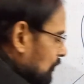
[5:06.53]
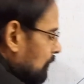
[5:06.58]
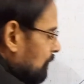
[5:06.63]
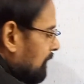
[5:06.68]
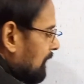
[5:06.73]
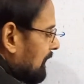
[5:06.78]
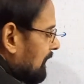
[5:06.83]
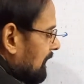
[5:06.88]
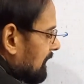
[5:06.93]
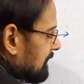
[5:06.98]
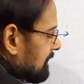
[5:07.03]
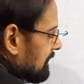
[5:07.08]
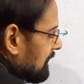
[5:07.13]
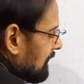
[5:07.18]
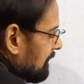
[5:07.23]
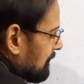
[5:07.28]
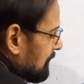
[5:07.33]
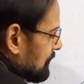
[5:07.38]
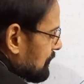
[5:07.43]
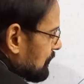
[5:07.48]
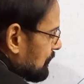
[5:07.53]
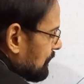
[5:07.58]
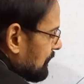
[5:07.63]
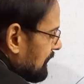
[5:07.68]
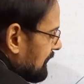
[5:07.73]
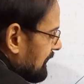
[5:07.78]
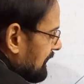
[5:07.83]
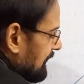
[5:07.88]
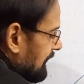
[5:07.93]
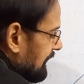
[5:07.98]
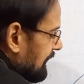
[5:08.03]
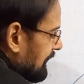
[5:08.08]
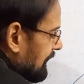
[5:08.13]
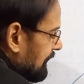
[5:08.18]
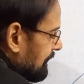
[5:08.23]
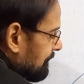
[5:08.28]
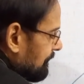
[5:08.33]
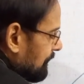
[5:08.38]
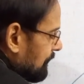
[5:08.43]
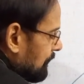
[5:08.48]
दो बल लगता है बच्चों
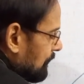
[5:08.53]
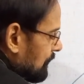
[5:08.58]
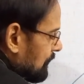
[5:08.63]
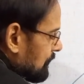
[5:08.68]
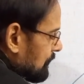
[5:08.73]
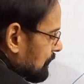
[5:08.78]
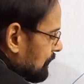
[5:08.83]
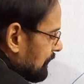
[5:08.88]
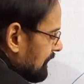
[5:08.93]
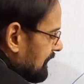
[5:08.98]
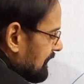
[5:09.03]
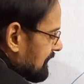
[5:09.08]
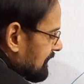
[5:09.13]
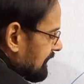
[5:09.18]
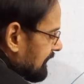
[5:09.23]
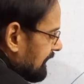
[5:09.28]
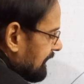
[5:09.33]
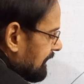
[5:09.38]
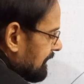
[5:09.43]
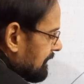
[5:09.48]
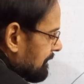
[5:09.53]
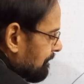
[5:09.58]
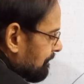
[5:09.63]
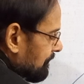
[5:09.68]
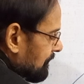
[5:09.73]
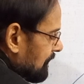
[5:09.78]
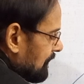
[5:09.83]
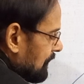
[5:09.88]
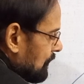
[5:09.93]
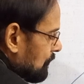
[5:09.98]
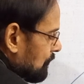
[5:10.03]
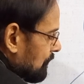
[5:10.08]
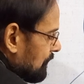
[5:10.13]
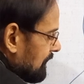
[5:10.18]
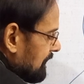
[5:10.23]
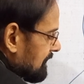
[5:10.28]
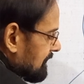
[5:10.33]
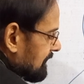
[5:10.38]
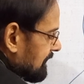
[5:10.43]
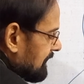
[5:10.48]
एक फोर्स तो इसके
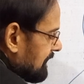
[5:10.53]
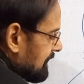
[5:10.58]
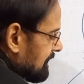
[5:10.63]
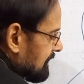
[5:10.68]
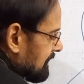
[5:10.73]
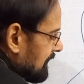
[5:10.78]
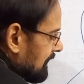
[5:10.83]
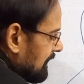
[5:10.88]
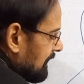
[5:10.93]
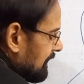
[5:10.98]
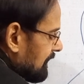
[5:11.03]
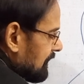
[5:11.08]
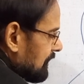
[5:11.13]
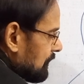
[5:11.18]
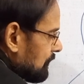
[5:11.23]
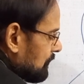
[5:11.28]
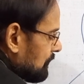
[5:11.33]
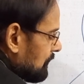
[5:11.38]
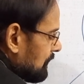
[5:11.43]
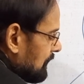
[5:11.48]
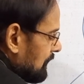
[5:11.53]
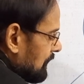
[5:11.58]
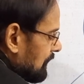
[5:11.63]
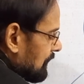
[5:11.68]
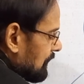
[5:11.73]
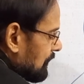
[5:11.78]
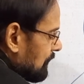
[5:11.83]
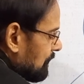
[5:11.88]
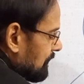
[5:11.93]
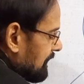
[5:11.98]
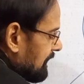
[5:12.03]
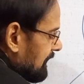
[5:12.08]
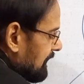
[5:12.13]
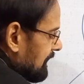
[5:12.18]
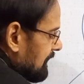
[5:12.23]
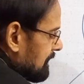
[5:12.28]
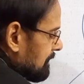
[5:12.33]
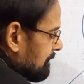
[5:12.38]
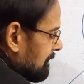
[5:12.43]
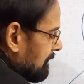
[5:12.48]
न्यूक्लियस खींचता है क्यों क्योंकि
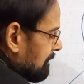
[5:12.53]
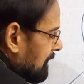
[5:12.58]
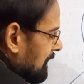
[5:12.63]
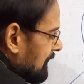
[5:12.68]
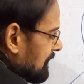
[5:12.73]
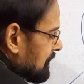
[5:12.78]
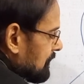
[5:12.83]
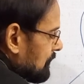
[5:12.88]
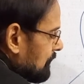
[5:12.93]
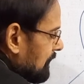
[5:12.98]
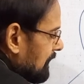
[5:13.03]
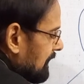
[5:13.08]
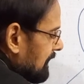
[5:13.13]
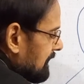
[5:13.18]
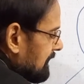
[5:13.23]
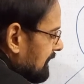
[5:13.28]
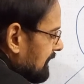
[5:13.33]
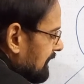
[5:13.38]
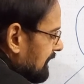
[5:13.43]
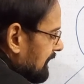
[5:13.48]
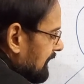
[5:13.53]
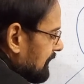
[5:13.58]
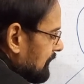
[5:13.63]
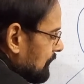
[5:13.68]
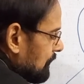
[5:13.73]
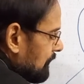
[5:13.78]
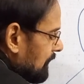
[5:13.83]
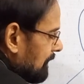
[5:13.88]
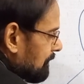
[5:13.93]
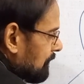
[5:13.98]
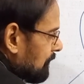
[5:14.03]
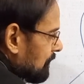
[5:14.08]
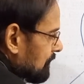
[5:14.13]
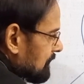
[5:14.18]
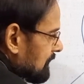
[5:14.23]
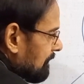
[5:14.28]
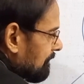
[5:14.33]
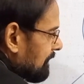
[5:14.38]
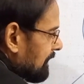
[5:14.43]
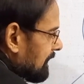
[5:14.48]
इसमें पॉजिटिव है ये नेगेटिव है
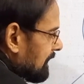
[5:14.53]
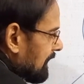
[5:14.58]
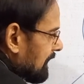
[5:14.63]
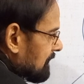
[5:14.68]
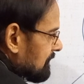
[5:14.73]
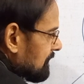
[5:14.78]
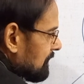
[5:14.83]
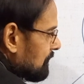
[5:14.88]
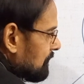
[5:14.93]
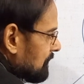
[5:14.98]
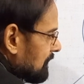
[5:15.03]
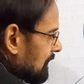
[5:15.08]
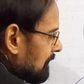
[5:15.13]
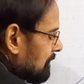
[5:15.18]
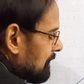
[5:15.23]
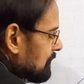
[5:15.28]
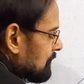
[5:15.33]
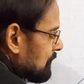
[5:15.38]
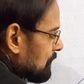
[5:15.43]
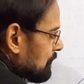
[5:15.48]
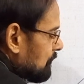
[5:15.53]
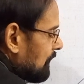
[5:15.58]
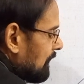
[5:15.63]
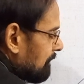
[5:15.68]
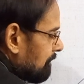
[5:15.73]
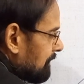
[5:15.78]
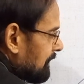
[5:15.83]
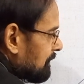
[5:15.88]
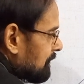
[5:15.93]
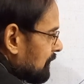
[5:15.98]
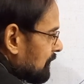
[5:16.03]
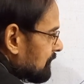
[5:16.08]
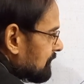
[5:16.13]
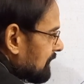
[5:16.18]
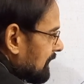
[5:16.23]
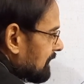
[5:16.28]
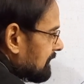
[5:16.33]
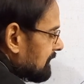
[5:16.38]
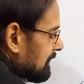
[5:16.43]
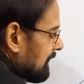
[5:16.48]
फोर्स ऑफ अट्रैक्शन होता है बच्चों कुलम्बिक
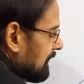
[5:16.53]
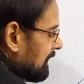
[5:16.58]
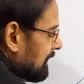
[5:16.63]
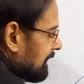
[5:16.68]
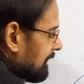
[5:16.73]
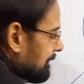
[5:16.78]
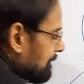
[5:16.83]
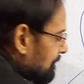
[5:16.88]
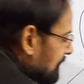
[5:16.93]
फोर्स लगता है